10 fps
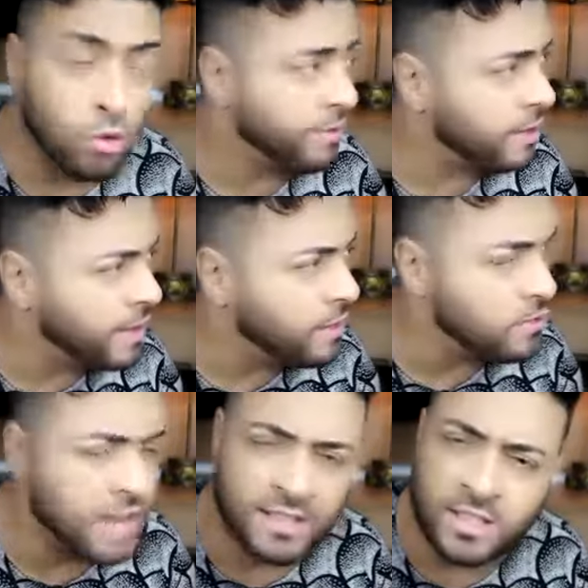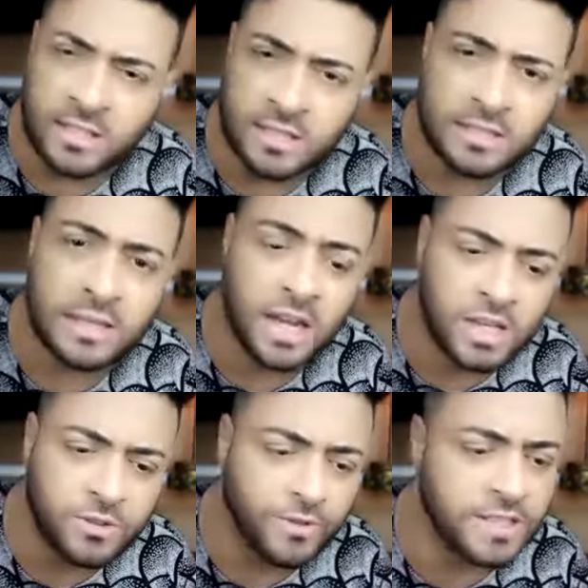estou vendo aí os artistas
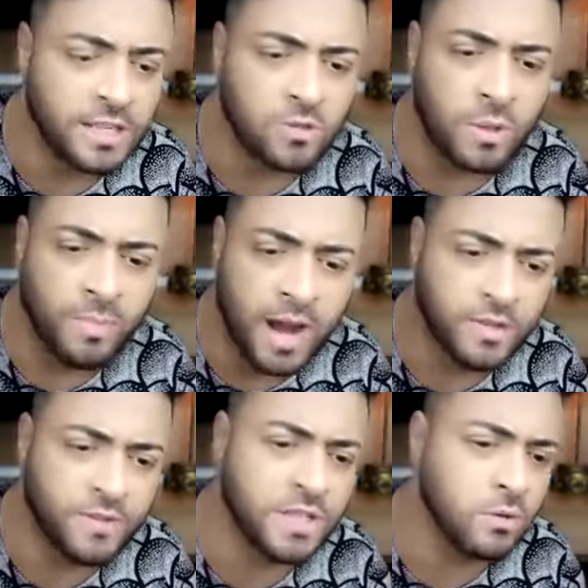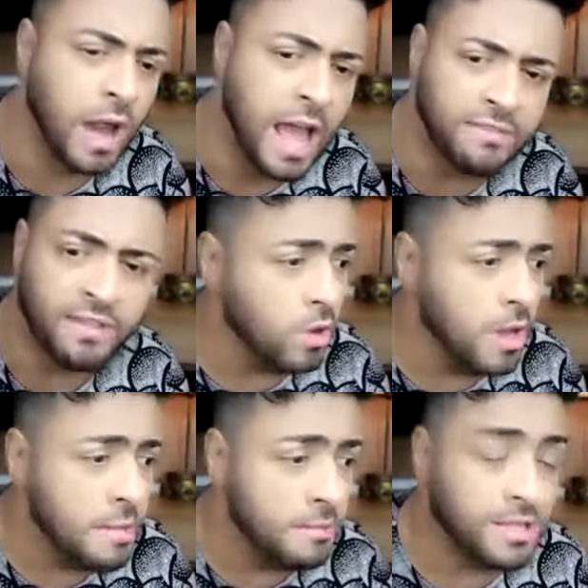grandes fazendo a sua parte, fazendo live,
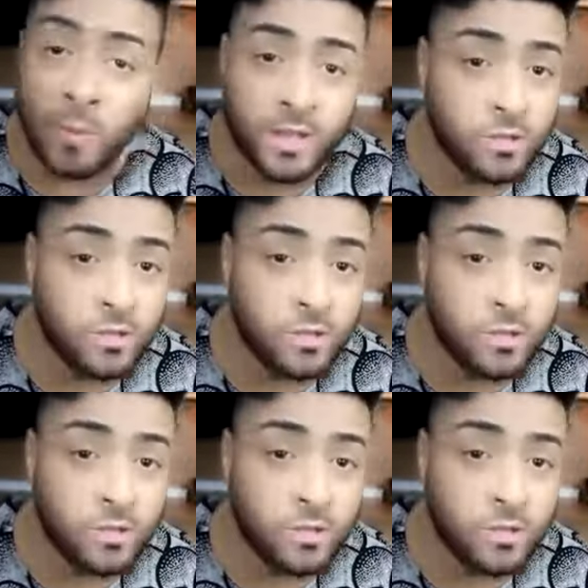mas não é